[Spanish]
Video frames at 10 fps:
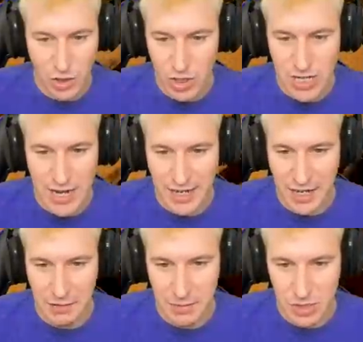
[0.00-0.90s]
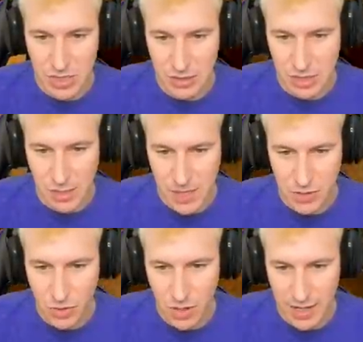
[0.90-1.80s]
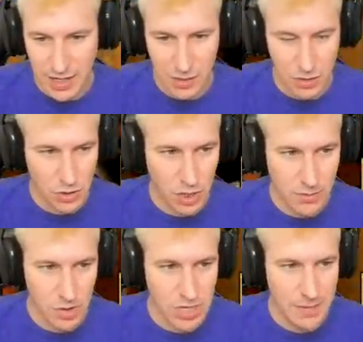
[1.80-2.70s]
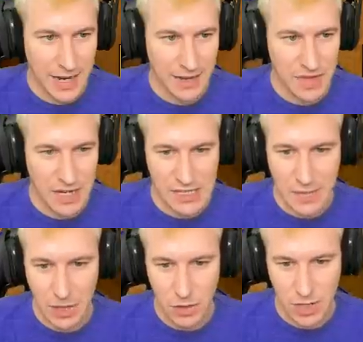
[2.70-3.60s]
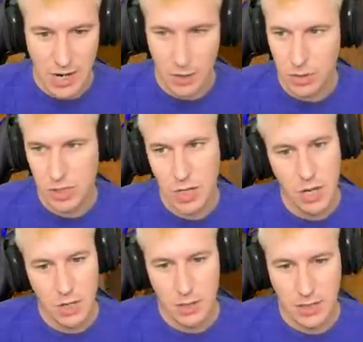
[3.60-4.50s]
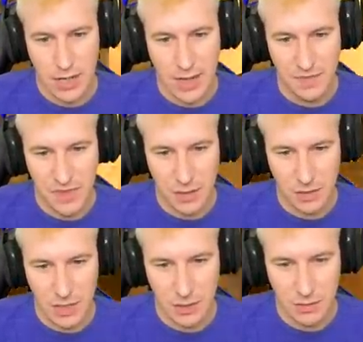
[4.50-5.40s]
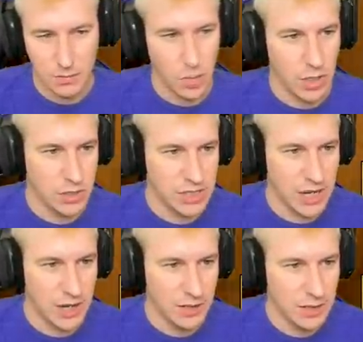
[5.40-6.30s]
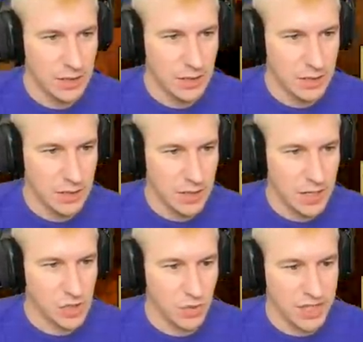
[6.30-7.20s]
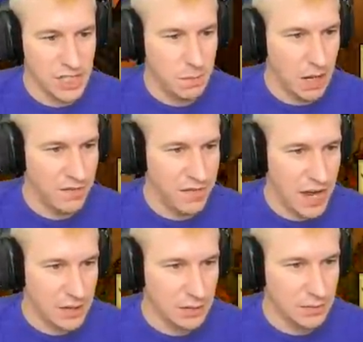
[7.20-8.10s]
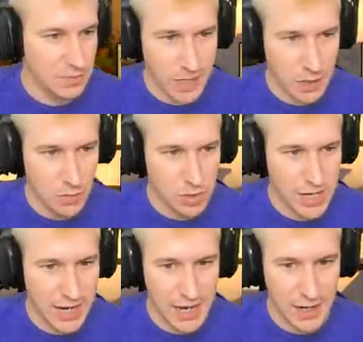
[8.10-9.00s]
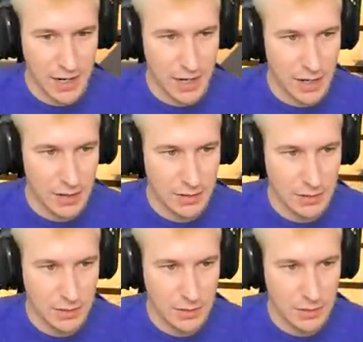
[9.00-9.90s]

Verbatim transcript: Es que en todos los hackers que vemos, tío, siempre hay un hacker en otro equipo, o sea, me encantaría saber los rangos. Qué campeón, tío. Bueno, es que es un despilfarro. Vamos a ver cómo se carga